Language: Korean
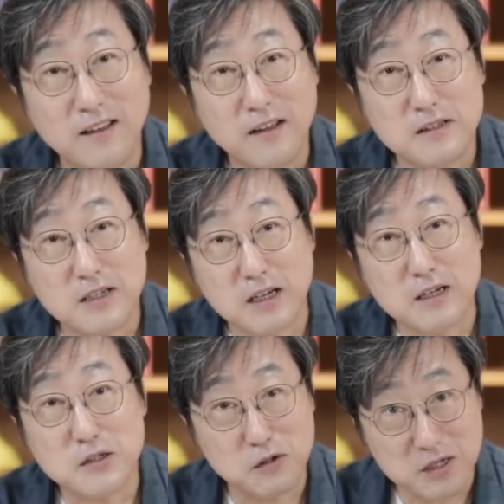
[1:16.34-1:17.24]

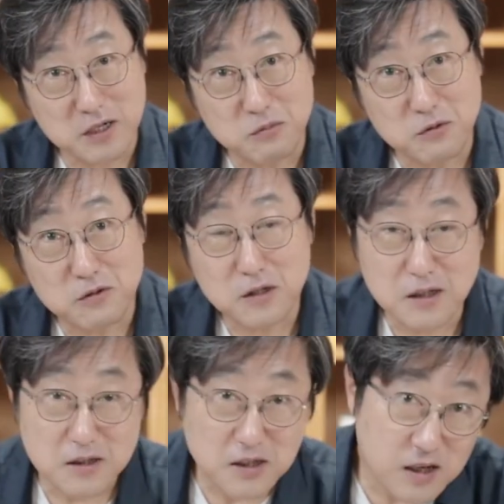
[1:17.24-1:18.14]
자기를 성찰해보는
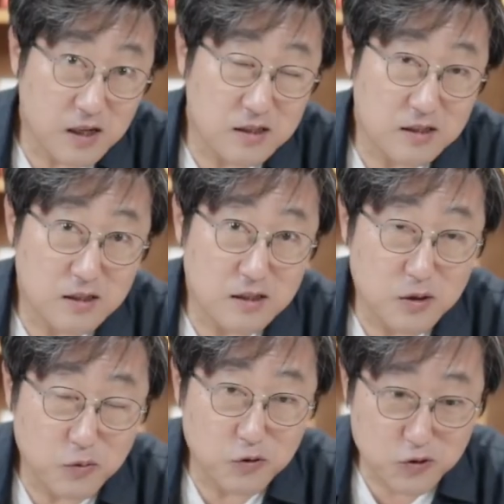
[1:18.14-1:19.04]
이 세 가지를
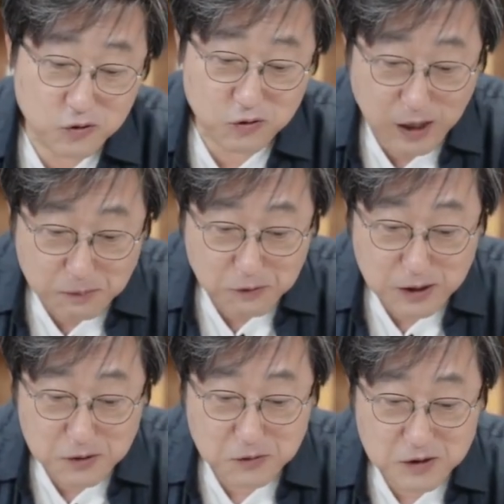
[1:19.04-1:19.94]
기본축으로
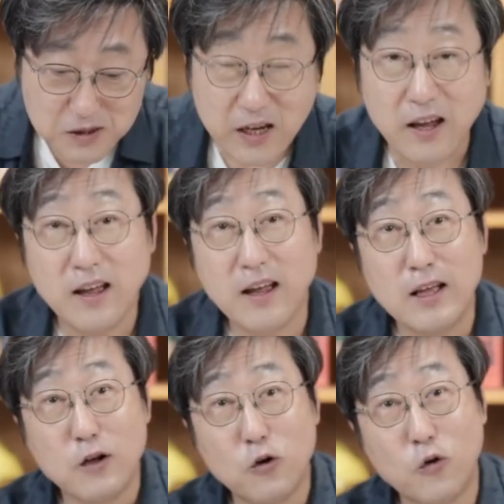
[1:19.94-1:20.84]
함과 동시에
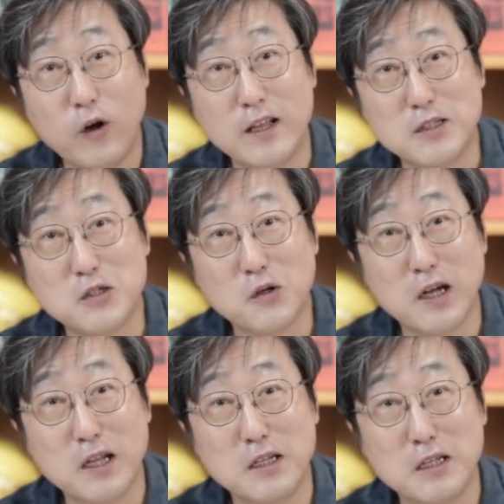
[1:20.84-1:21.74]

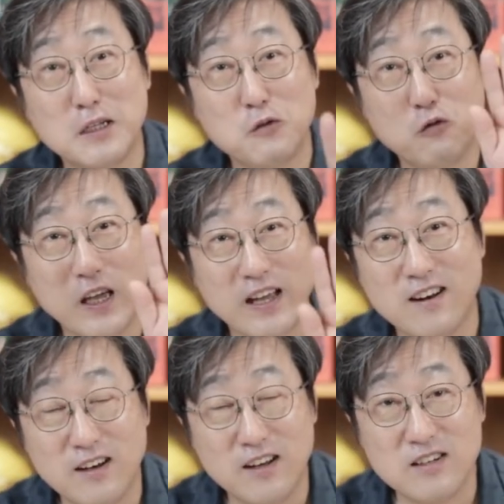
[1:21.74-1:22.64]
왼쪽에는
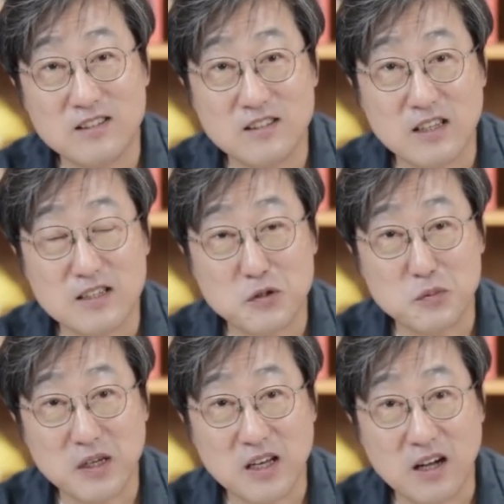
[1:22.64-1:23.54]
weekly를 쓰지
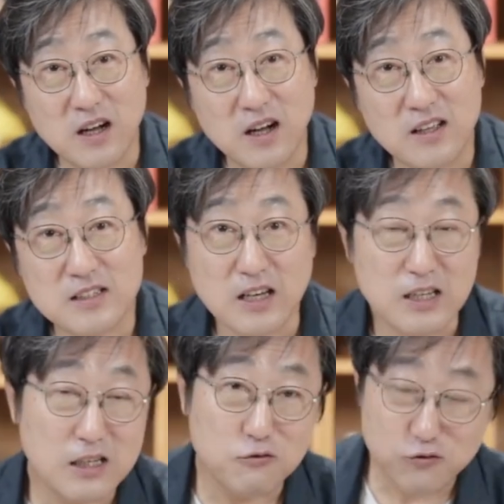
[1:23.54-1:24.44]
않습니까? 자, 이
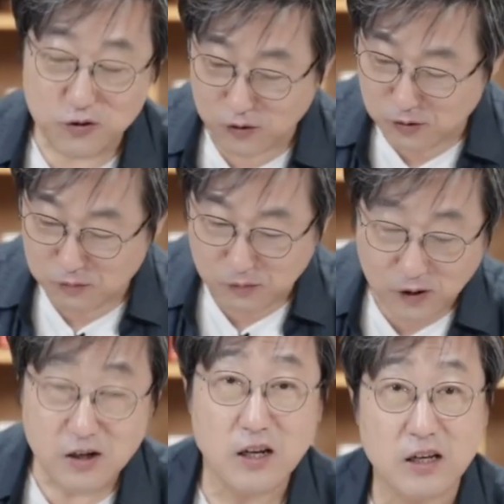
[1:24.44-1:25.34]
구조는
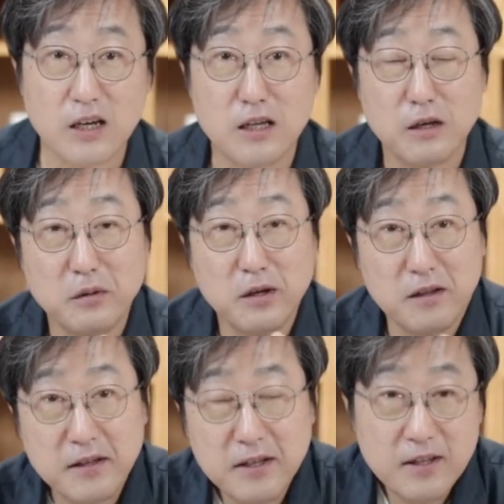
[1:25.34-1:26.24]
뭘
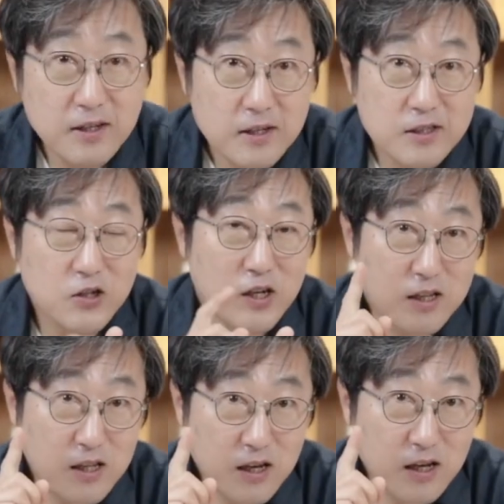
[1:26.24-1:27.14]
얘기하냐면,
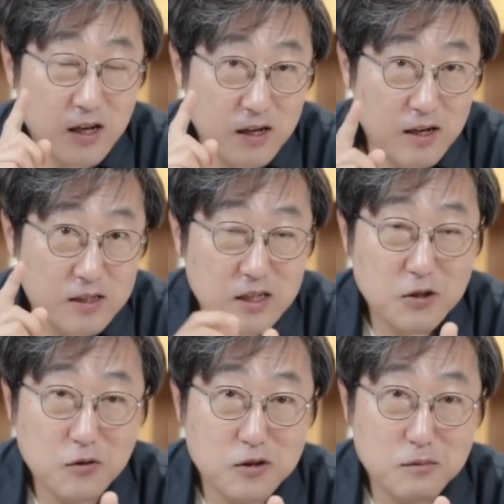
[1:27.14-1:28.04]
저한테 한 가지
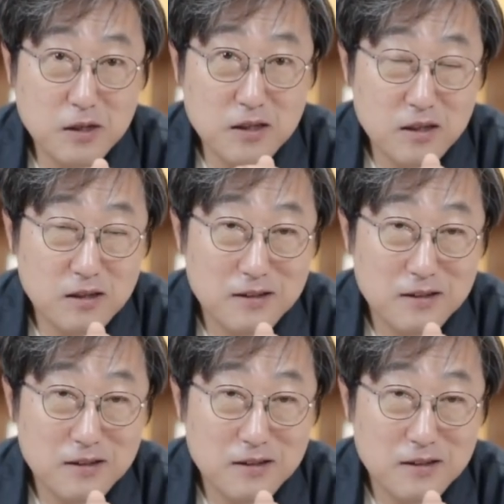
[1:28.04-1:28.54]
키워드만